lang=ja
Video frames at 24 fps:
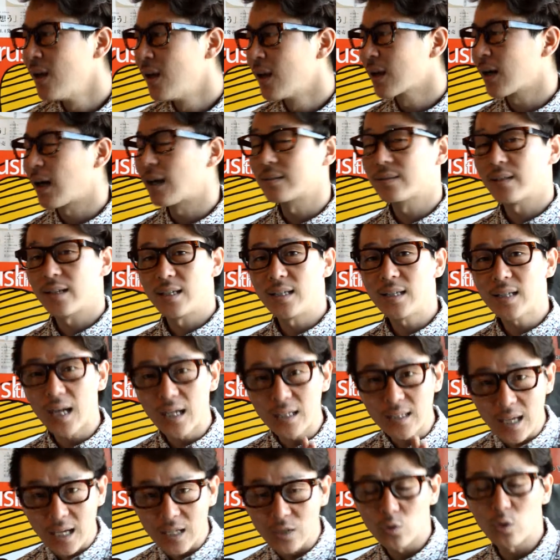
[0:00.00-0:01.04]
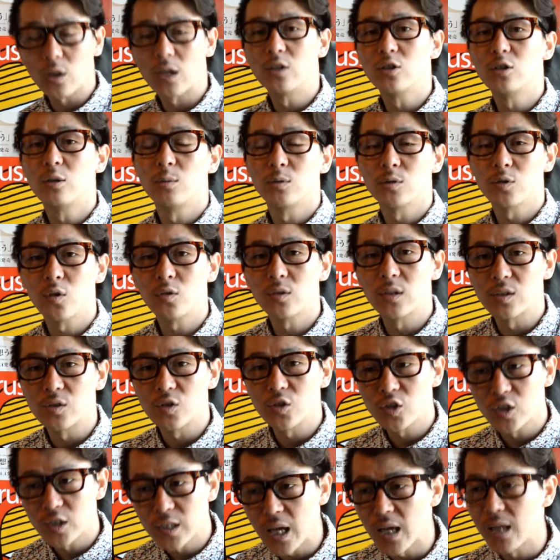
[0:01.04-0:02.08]
風邪ひかないとかいうのもそうで
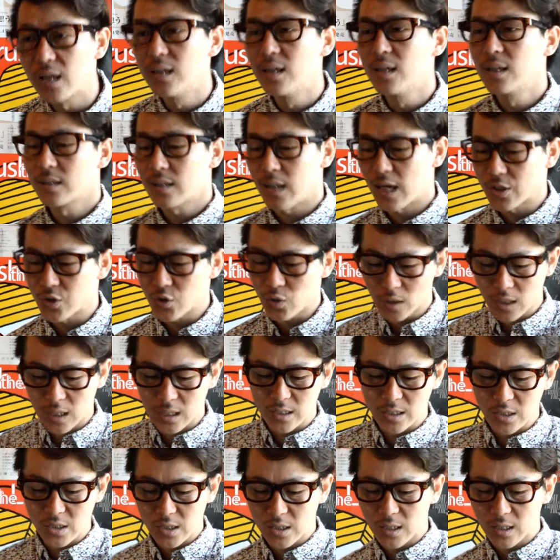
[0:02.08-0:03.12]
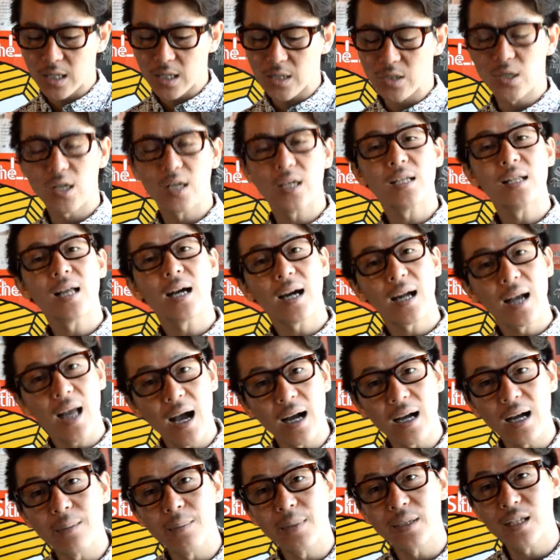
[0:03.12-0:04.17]
すしね、体調管理しっしていきなが
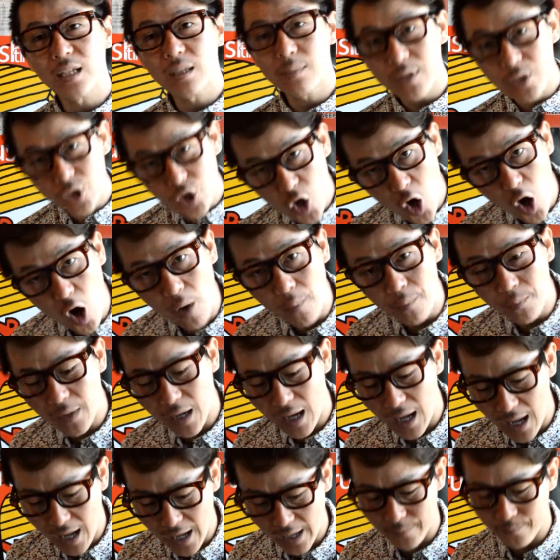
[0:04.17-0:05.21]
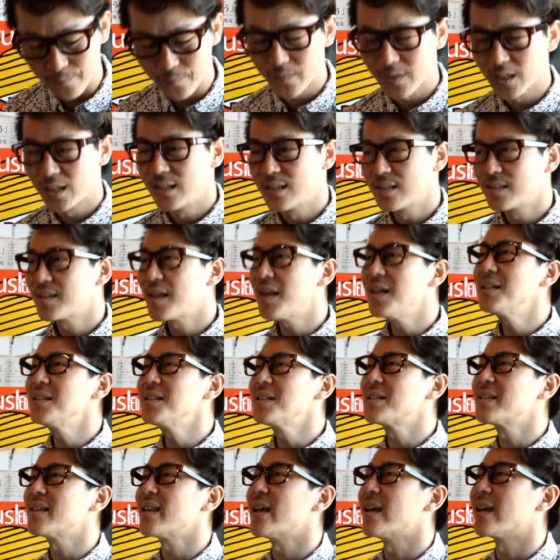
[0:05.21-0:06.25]
ら頑張っていきましょう。はい。
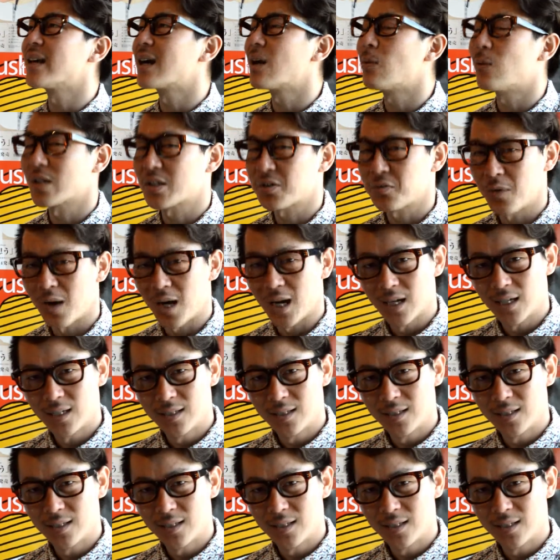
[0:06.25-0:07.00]
先生かわしは。